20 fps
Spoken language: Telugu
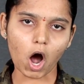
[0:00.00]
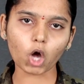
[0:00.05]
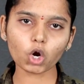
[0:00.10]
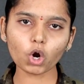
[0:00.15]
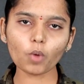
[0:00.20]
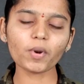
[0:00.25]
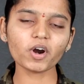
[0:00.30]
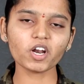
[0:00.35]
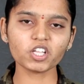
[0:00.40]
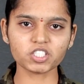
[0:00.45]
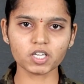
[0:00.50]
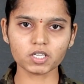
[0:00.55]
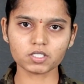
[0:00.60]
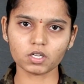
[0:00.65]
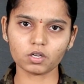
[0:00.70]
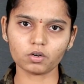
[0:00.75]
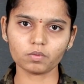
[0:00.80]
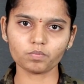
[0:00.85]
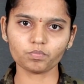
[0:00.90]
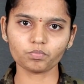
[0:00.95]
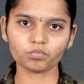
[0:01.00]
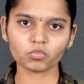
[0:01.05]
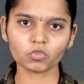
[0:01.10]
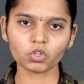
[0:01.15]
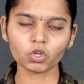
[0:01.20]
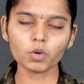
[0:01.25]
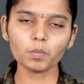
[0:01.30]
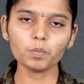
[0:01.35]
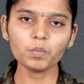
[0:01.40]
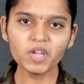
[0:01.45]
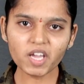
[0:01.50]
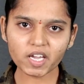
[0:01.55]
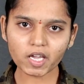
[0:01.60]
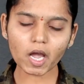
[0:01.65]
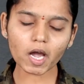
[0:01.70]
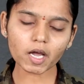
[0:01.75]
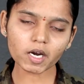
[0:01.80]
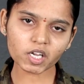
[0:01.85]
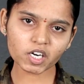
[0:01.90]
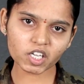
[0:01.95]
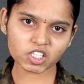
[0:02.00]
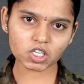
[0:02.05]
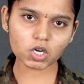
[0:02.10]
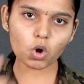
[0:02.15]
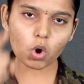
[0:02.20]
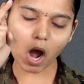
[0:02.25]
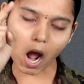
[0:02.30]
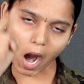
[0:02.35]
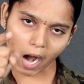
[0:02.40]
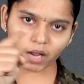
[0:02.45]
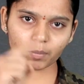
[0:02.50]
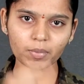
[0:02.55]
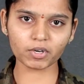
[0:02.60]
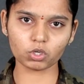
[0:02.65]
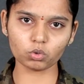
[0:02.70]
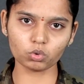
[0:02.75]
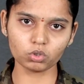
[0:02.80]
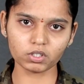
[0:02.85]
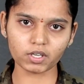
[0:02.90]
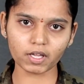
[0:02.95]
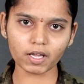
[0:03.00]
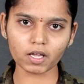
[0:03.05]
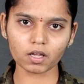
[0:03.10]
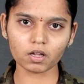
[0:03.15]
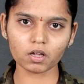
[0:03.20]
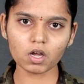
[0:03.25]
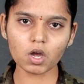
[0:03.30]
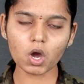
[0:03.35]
ఆరోపణలు చేశారు మీకే కనుక నిజంగా ఒక ఆడబిడ్డ ఉంటే